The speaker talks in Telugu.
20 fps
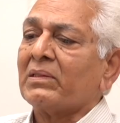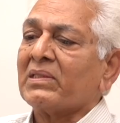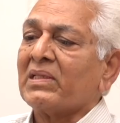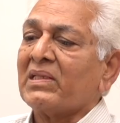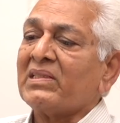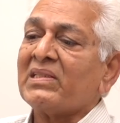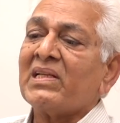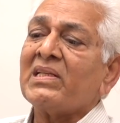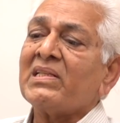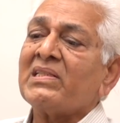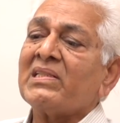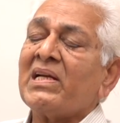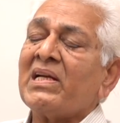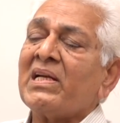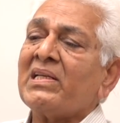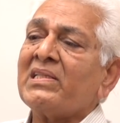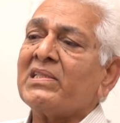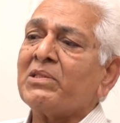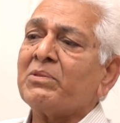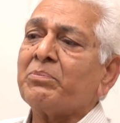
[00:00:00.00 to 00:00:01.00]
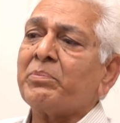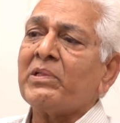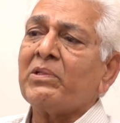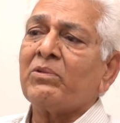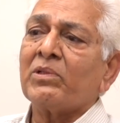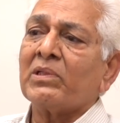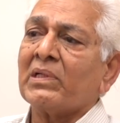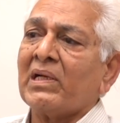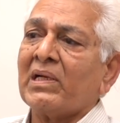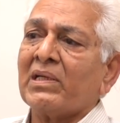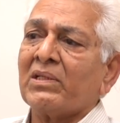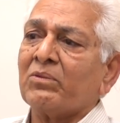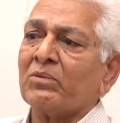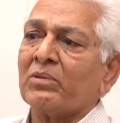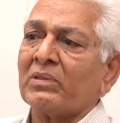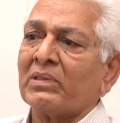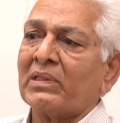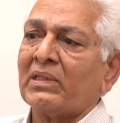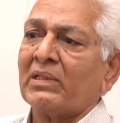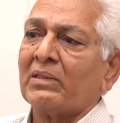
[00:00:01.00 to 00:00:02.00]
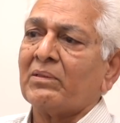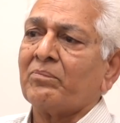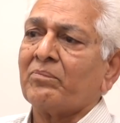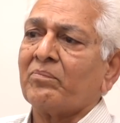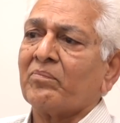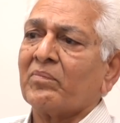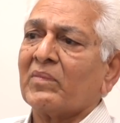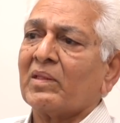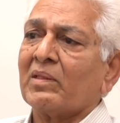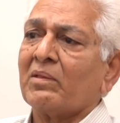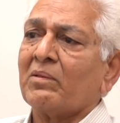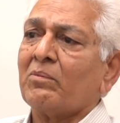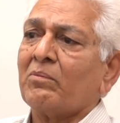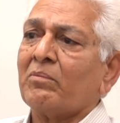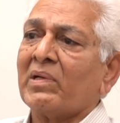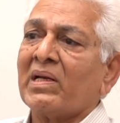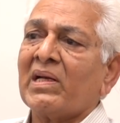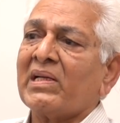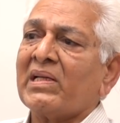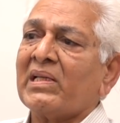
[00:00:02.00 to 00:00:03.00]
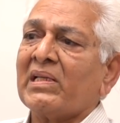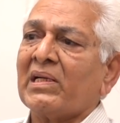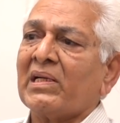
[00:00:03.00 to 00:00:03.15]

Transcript: సంధ్యాఛాయ అని చెప్పని ఒక నాటకం ఉంది మరాఠీ